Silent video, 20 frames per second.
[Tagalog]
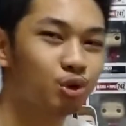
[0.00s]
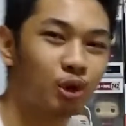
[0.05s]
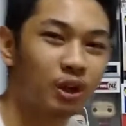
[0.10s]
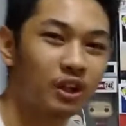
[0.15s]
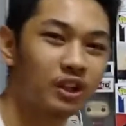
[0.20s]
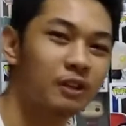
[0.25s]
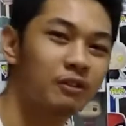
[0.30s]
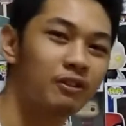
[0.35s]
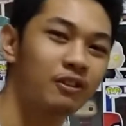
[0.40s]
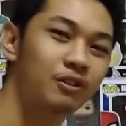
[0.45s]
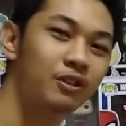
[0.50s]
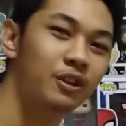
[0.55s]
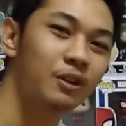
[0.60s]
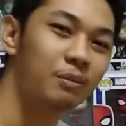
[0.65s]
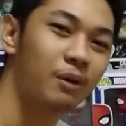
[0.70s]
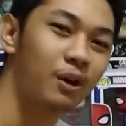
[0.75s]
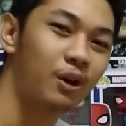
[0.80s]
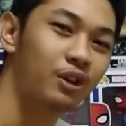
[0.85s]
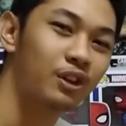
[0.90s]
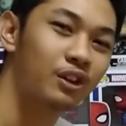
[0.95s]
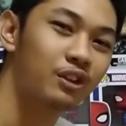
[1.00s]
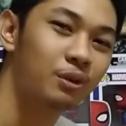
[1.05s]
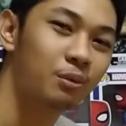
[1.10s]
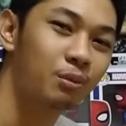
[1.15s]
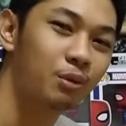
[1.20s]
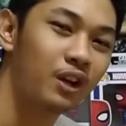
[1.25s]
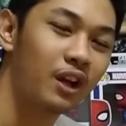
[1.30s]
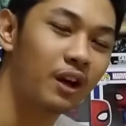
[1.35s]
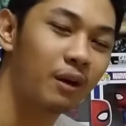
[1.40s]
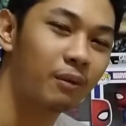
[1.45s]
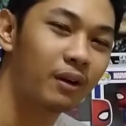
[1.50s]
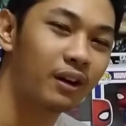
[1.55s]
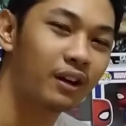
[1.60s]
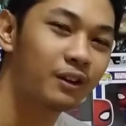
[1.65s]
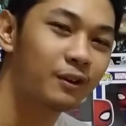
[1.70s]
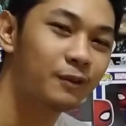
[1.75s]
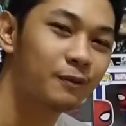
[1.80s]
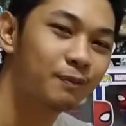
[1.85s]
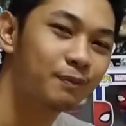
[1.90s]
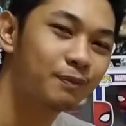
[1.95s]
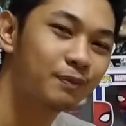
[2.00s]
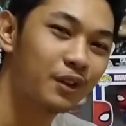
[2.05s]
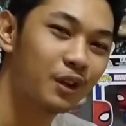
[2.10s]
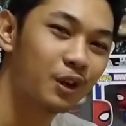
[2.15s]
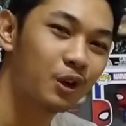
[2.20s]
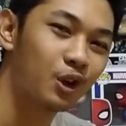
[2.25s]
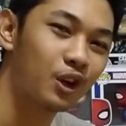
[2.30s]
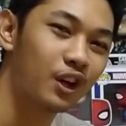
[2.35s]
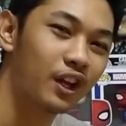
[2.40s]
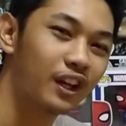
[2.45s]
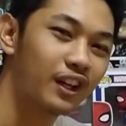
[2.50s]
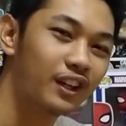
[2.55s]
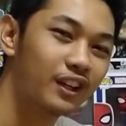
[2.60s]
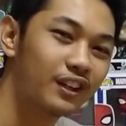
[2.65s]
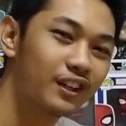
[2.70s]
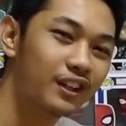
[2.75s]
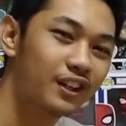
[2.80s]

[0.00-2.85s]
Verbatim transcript: 2015 pa ako nagsimula mag-collect.